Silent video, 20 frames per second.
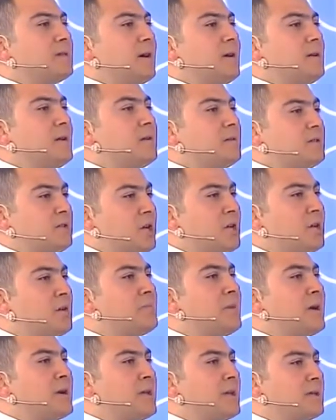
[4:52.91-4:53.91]
Hı hı. Hani
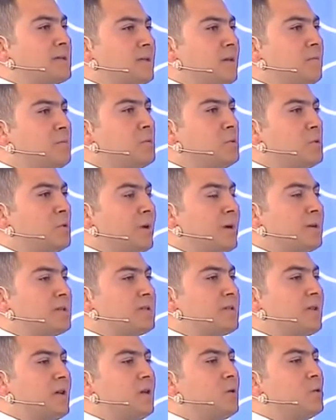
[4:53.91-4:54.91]
şehrin merkezinde bir
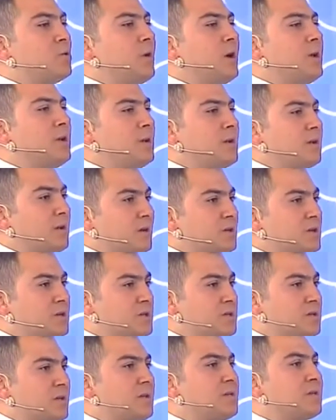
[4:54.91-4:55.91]
üniversite. Güvenlik
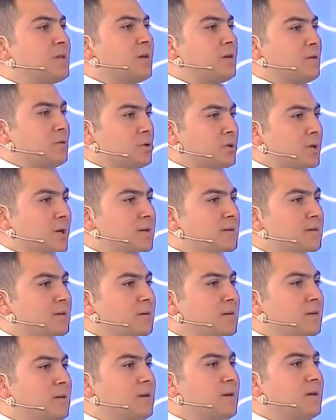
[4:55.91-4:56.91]
açısından da güzel.
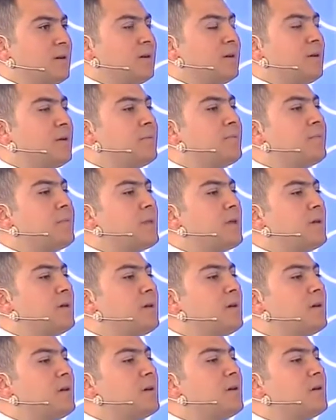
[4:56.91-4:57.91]
E,
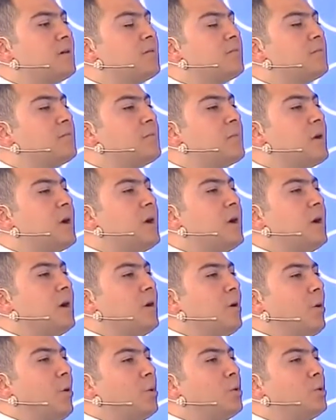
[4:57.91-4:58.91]
e,
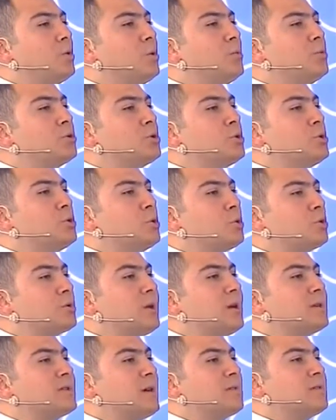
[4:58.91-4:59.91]
Okulumuzun
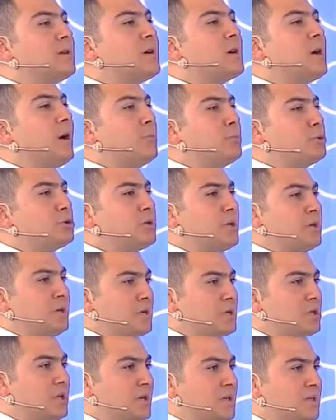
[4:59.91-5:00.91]
yurtlar zaten
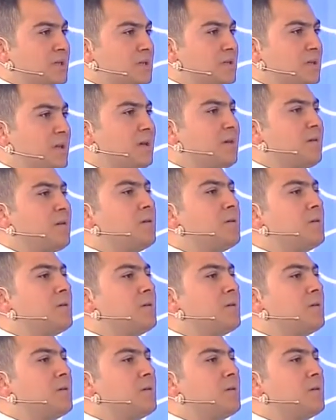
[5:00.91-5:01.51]
kampüslerin içerisinde.